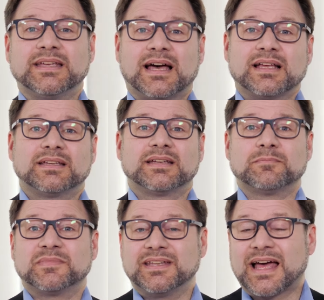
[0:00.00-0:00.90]
ja,
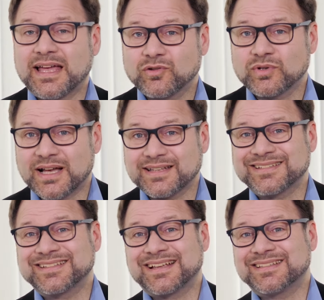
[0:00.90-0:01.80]
ähm, den Eindruck hat,
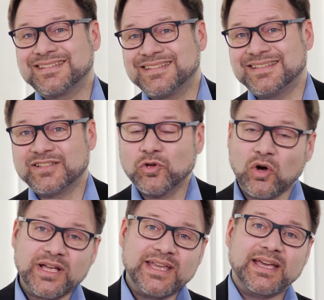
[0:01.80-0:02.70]
dass sie sich
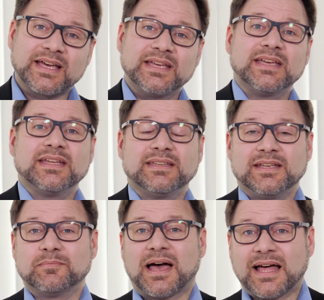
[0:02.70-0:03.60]
doch eher
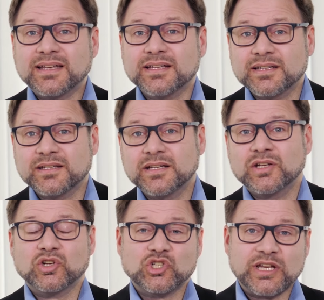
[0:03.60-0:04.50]
dem anderen
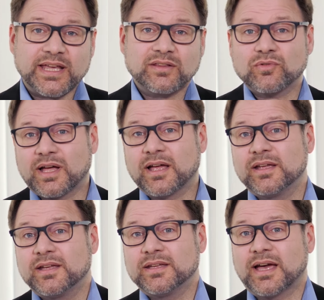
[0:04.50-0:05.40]
Geschlecht oder
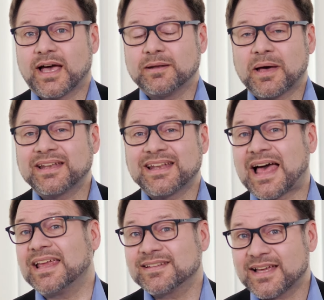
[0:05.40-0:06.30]
ja, einem anderen
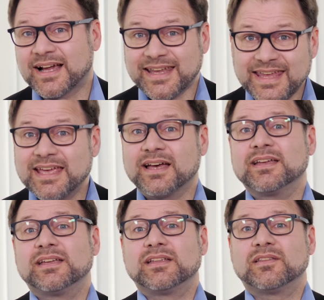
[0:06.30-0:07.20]
Eintrag eher
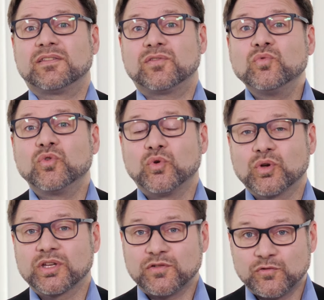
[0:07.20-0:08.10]

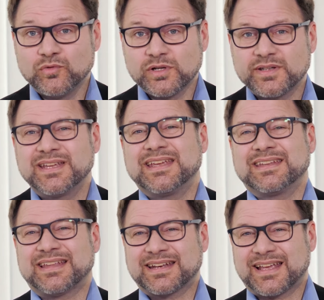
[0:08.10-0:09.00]
zugehörig fühlt,
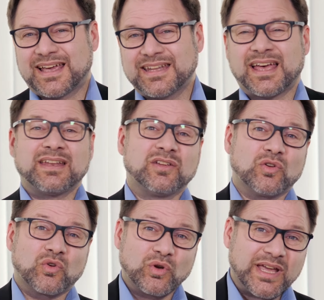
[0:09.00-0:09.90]
dann kann eine
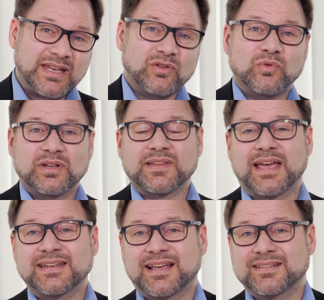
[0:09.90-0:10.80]
Rückänderung des
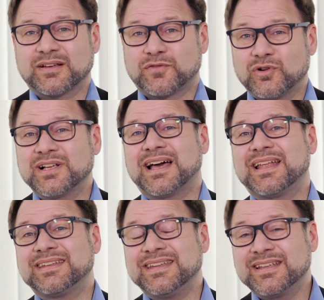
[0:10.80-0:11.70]
Eintrags erfolgen,
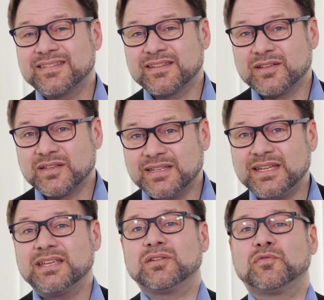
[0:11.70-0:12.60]
allerdings
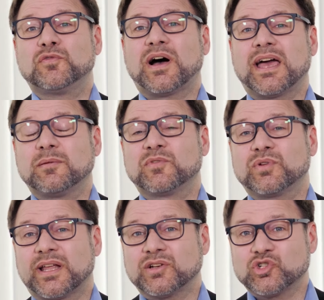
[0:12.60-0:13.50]
nicht vor einem
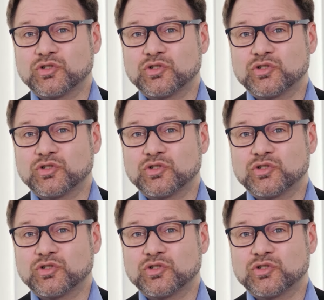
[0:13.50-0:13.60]
sogenannten